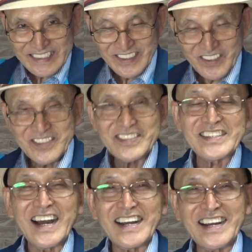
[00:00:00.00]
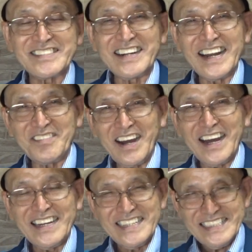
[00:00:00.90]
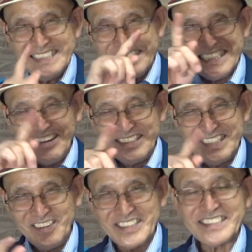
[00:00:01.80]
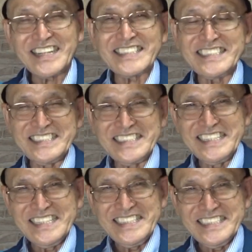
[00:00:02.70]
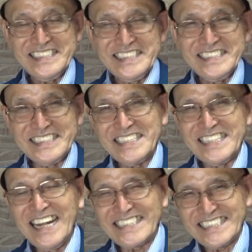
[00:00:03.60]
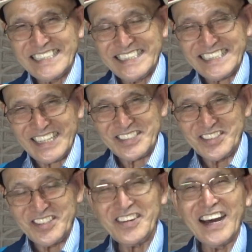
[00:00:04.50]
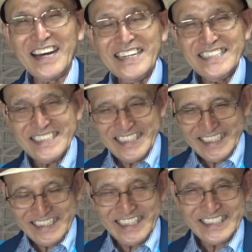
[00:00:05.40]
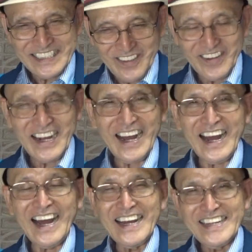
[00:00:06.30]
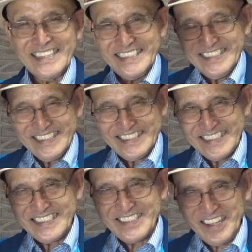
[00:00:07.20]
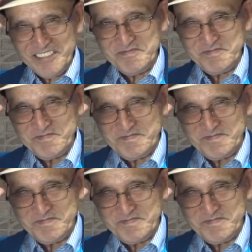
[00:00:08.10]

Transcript: そういう感覚があれば幸せの幸になって近づくのではないでしょうか。ごきげんよう